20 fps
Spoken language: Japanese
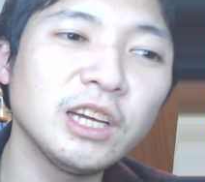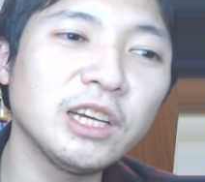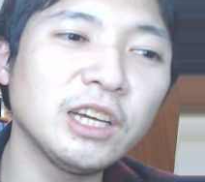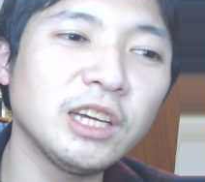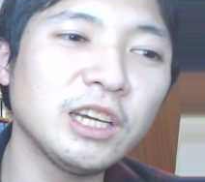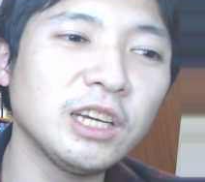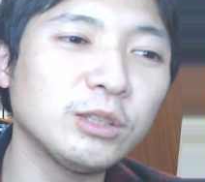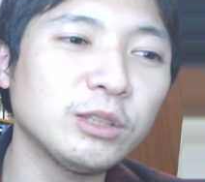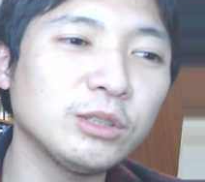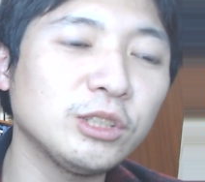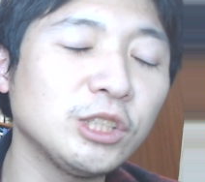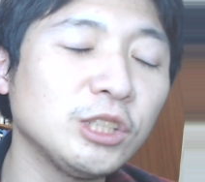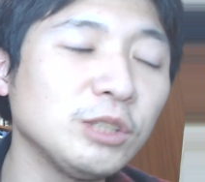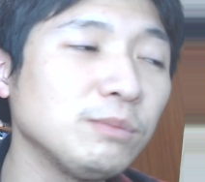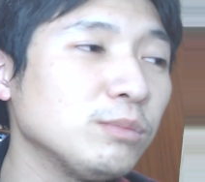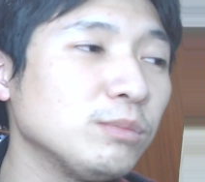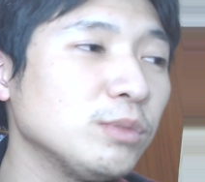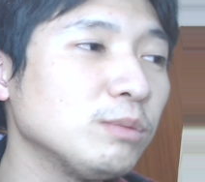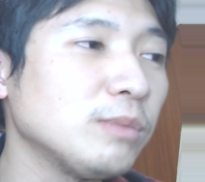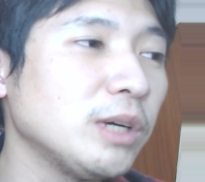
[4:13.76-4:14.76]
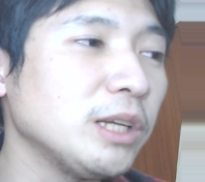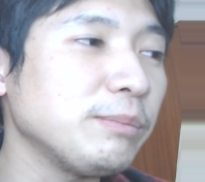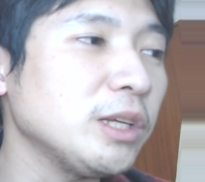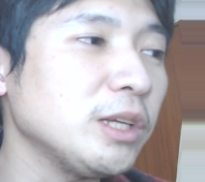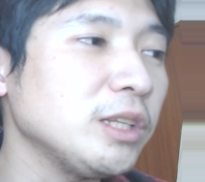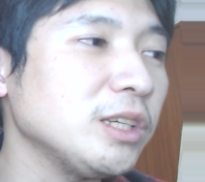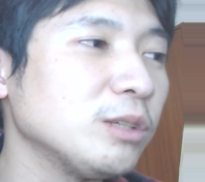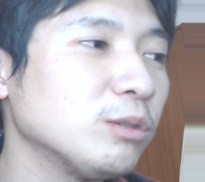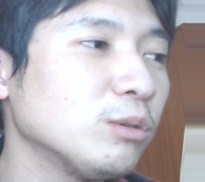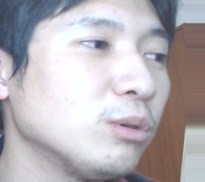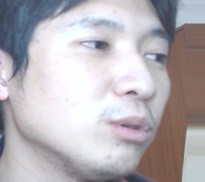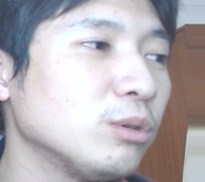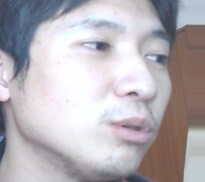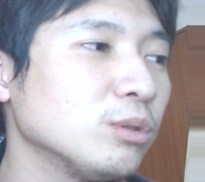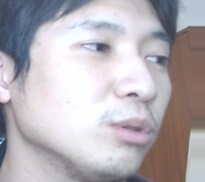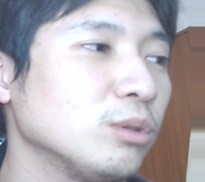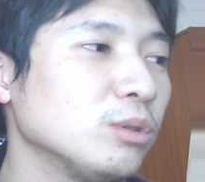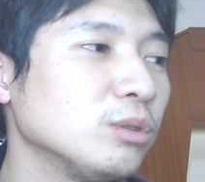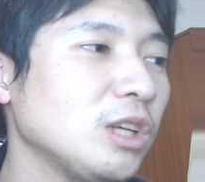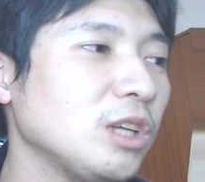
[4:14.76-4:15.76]
えー、新聞、メディアの
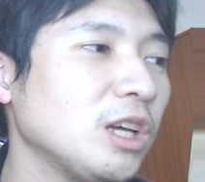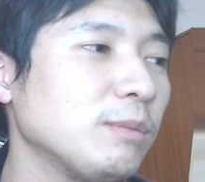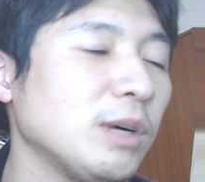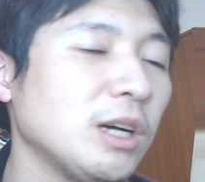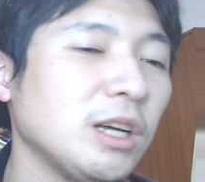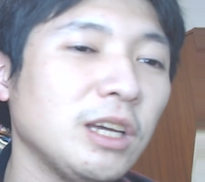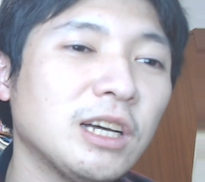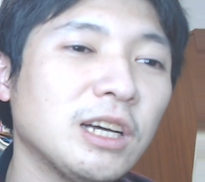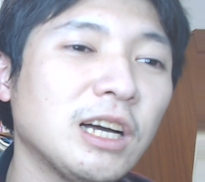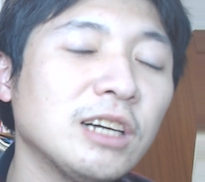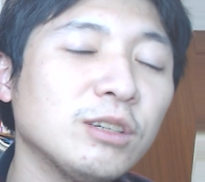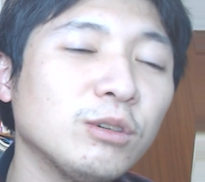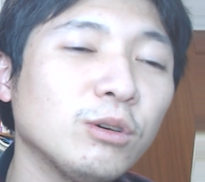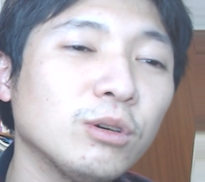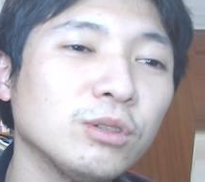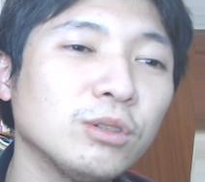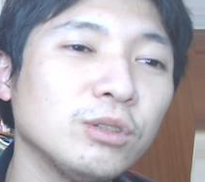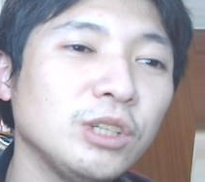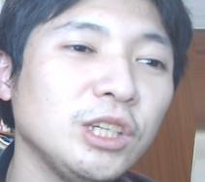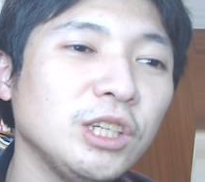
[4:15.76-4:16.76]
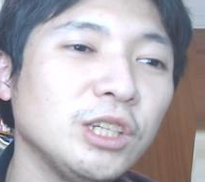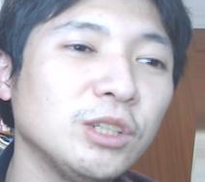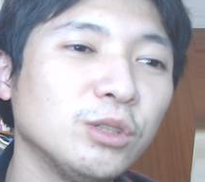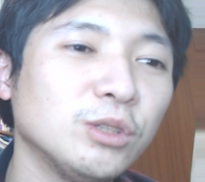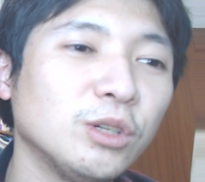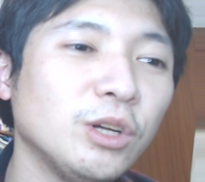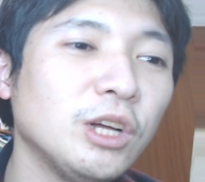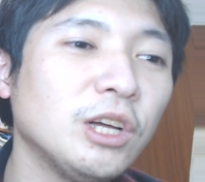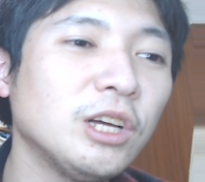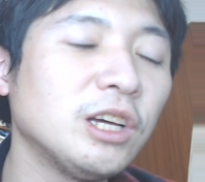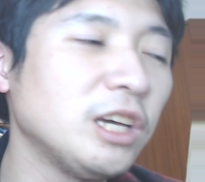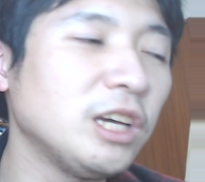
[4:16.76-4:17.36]
報道で、まあ、各国リーグの、